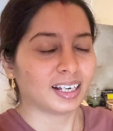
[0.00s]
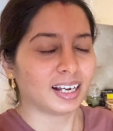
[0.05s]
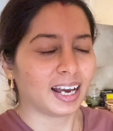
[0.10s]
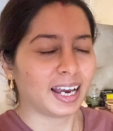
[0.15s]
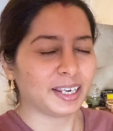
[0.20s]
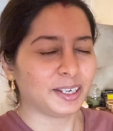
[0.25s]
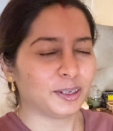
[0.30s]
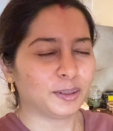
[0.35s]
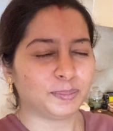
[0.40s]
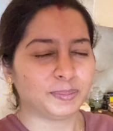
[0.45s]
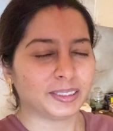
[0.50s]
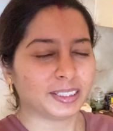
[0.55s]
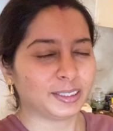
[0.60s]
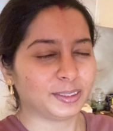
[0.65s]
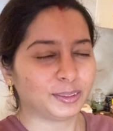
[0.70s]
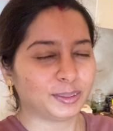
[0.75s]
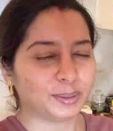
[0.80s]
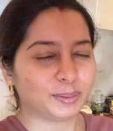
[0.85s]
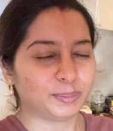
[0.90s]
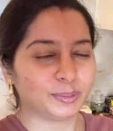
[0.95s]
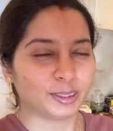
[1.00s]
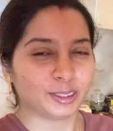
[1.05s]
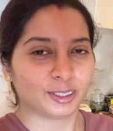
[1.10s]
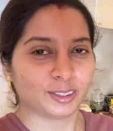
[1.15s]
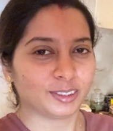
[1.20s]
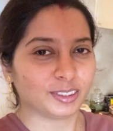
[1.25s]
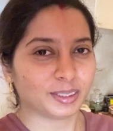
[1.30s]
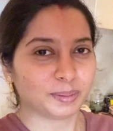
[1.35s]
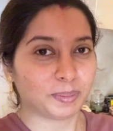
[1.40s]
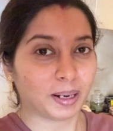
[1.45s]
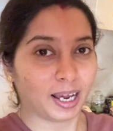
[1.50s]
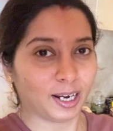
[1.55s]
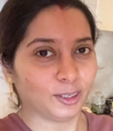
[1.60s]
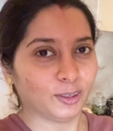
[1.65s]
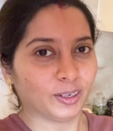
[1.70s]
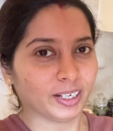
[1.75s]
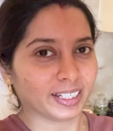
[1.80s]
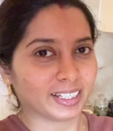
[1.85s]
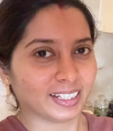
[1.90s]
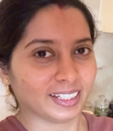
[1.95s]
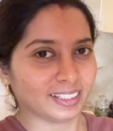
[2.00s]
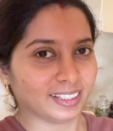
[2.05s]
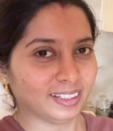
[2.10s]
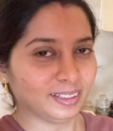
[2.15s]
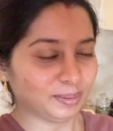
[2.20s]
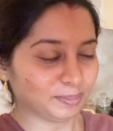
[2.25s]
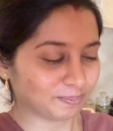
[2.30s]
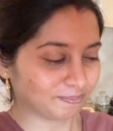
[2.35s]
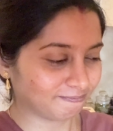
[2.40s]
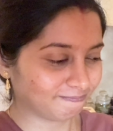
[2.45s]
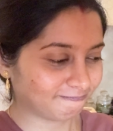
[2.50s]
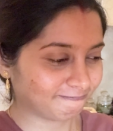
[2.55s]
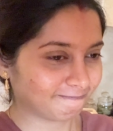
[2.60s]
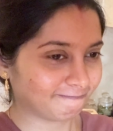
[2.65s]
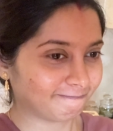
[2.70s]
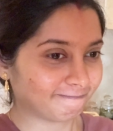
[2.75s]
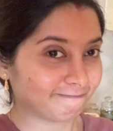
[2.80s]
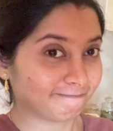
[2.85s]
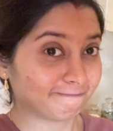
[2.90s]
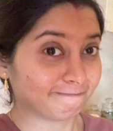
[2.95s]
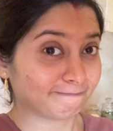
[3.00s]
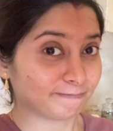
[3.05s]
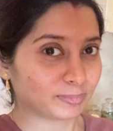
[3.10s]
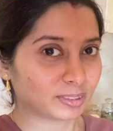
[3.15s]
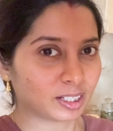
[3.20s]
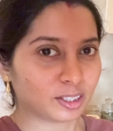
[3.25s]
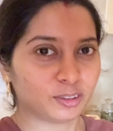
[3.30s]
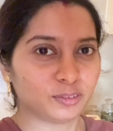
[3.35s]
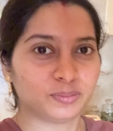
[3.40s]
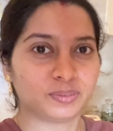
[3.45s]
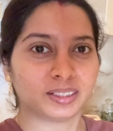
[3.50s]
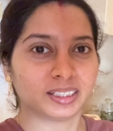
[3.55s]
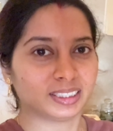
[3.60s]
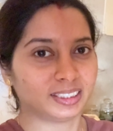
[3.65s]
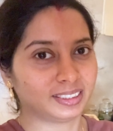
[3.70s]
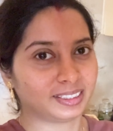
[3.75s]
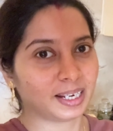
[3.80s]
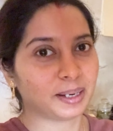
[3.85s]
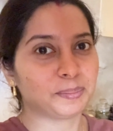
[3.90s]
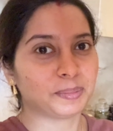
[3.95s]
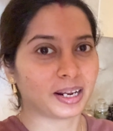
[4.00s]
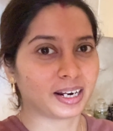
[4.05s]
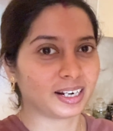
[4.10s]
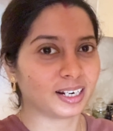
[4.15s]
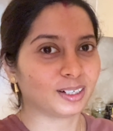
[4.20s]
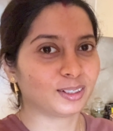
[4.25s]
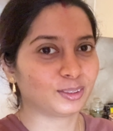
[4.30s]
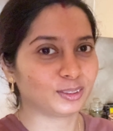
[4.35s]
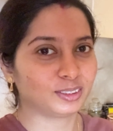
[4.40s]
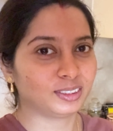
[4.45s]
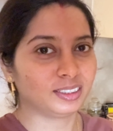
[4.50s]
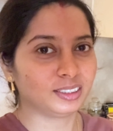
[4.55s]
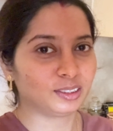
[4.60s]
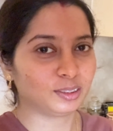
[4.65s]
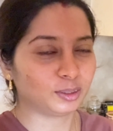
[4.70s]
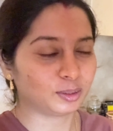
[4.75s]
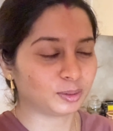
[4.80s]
আই হোপ যেন মুড়ি ঘন্টটা ভালো হয় খেতে কারণ ফার্স্ট টাইম রান্না করছি তো